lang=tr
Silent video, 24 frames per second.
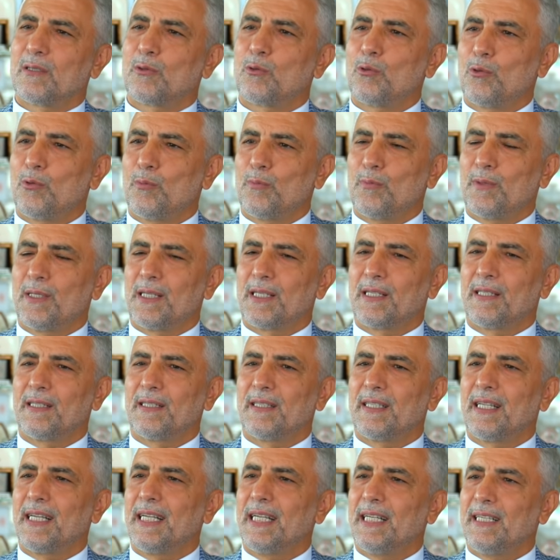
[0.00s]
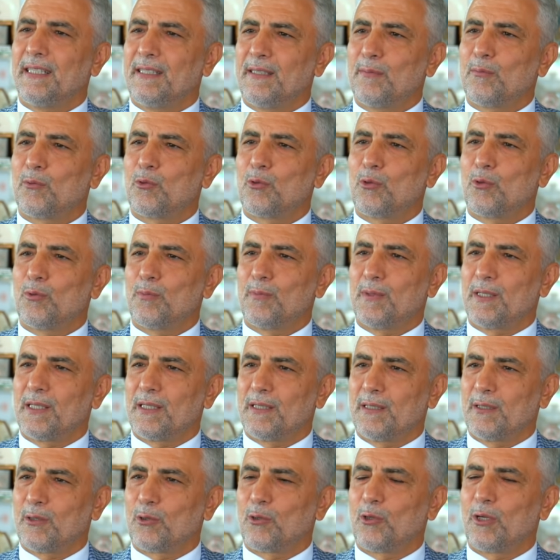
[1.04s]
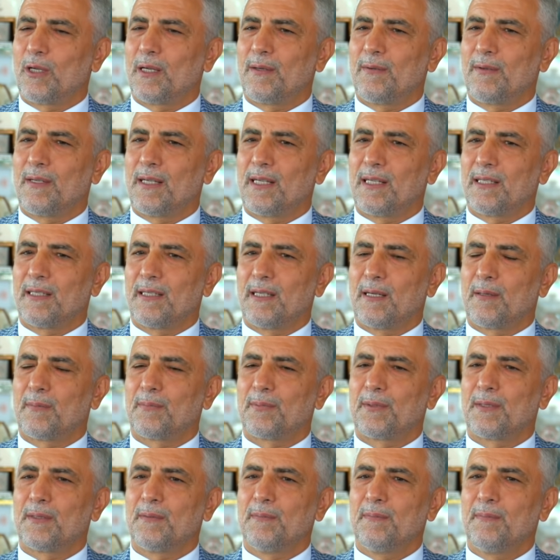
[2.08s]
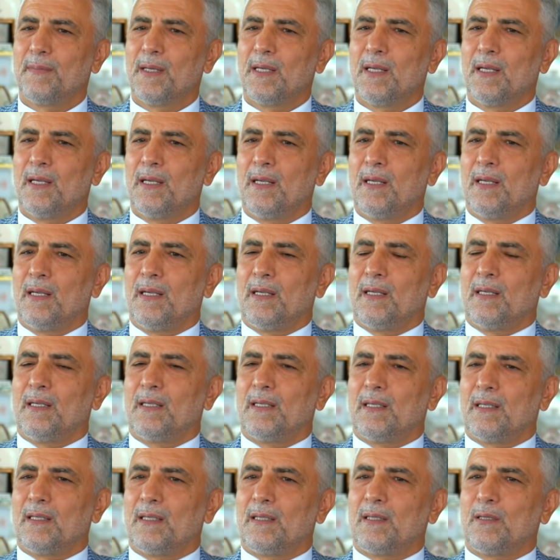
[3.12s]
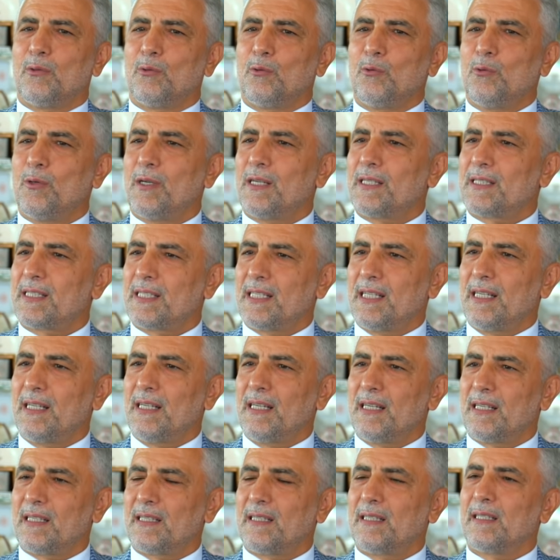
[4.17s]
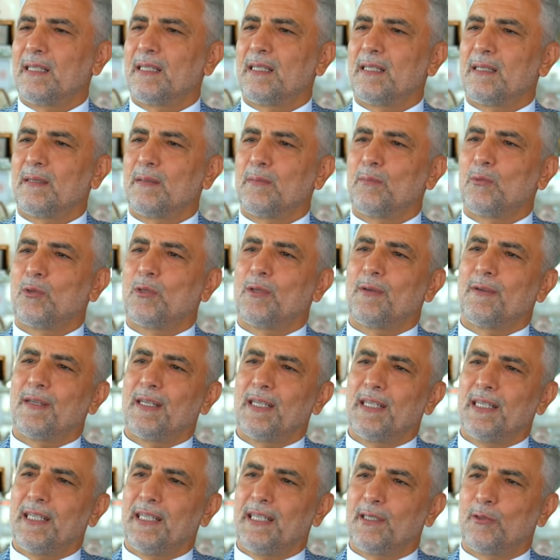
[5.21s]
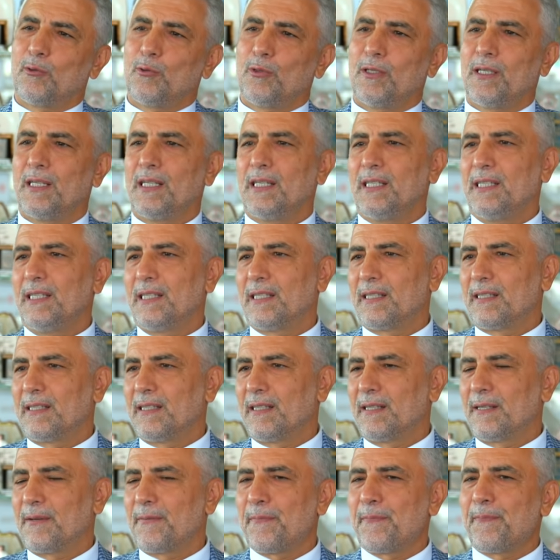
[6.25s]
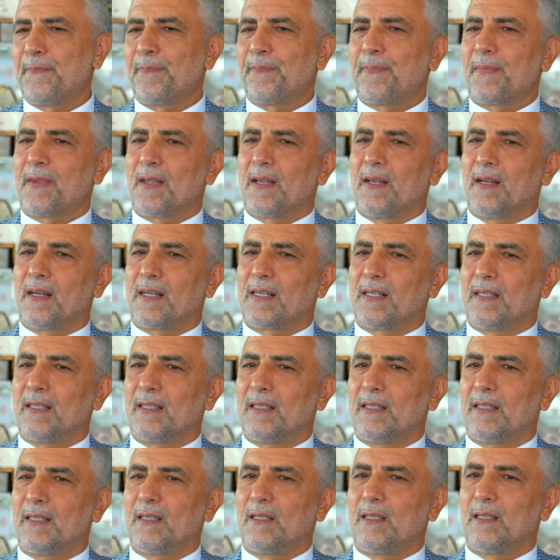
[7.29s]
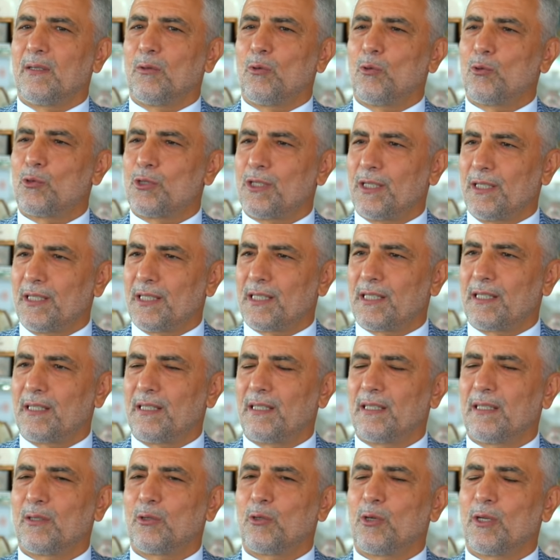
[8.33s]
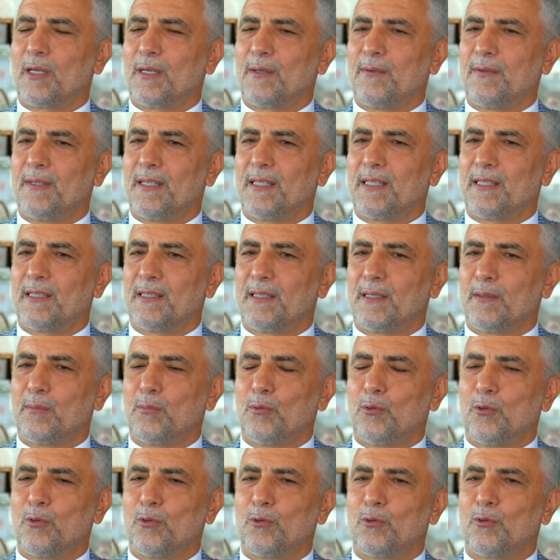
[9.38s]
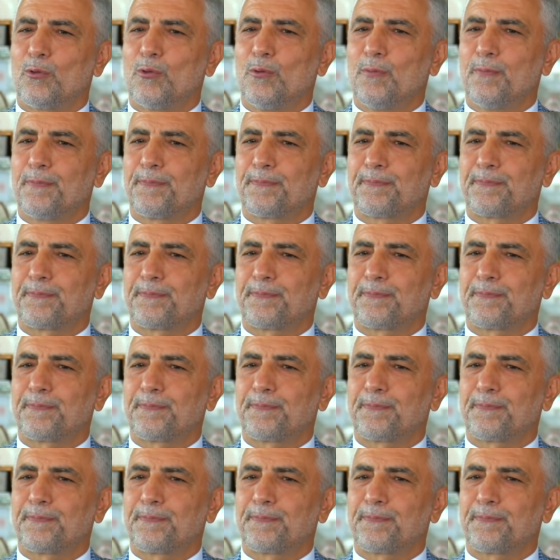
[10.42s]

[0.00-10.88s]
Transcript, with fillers: kurumlarında, eğitim kurumlarında görevler yaptım. Ee, üniversitelerde mütevelliyet heyet üyeliği ya da e, hocalık görevlerinde bulundum.